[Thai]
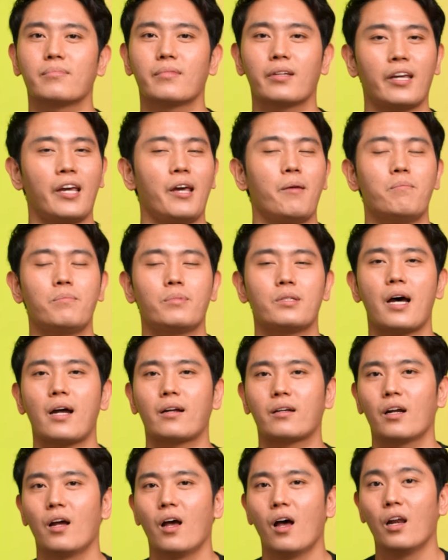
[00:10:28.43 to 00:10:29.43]
เค็มจัด
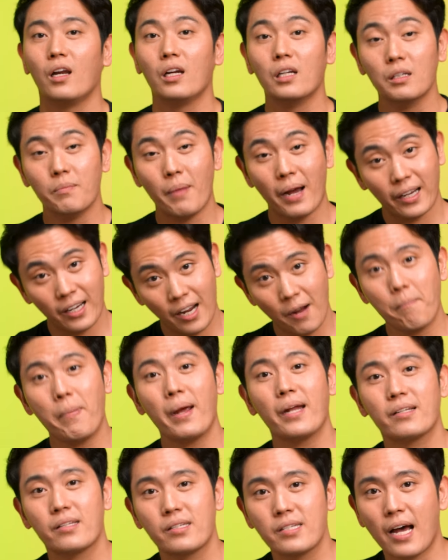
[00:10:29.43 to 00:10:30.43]
หรือแม้กระทั่ง
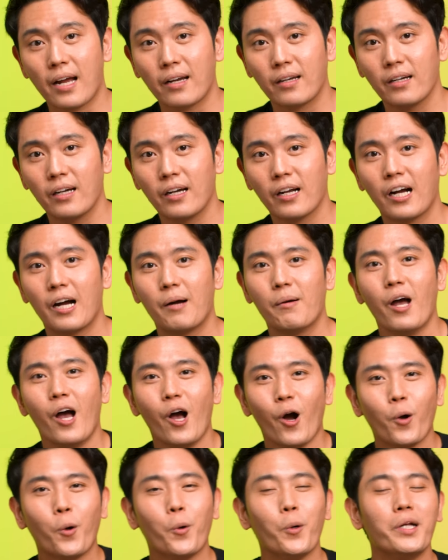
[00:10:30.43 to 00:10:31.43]
เผ็ดจัดนี้นะครับ
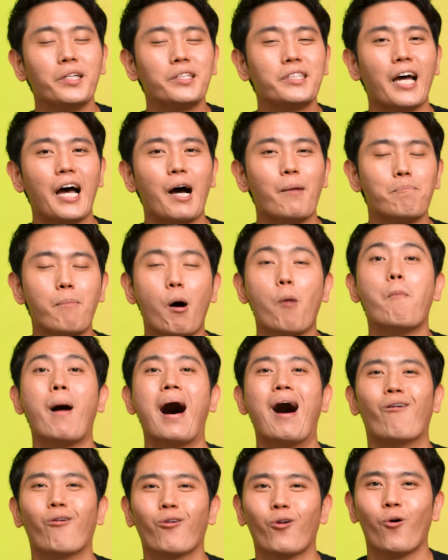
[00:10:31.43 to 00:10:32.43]
ควรจะ
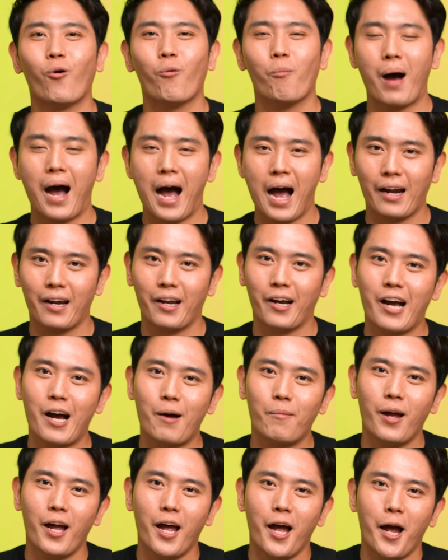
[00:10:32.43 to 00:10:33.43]
เบาๆลงบ้างนะครับ
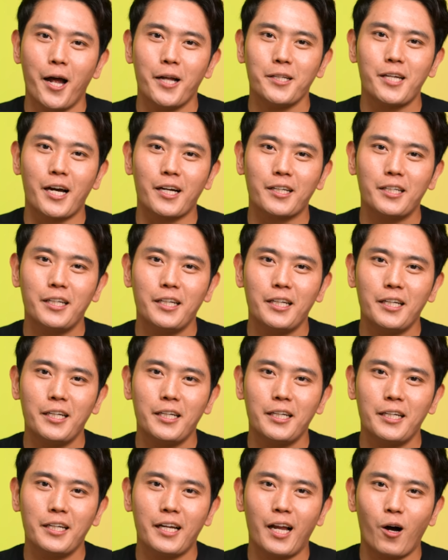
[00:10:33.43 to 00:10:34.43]
จากที่
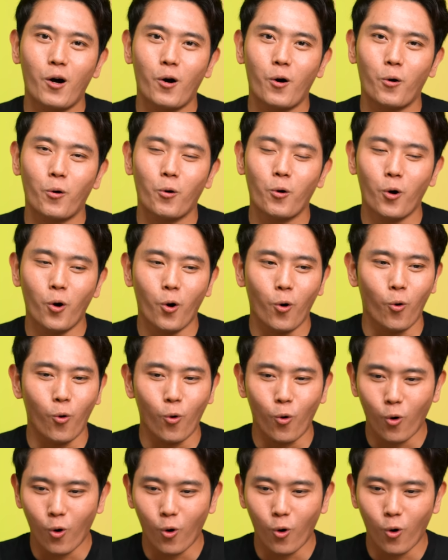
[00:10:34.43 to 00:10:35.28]
เราโห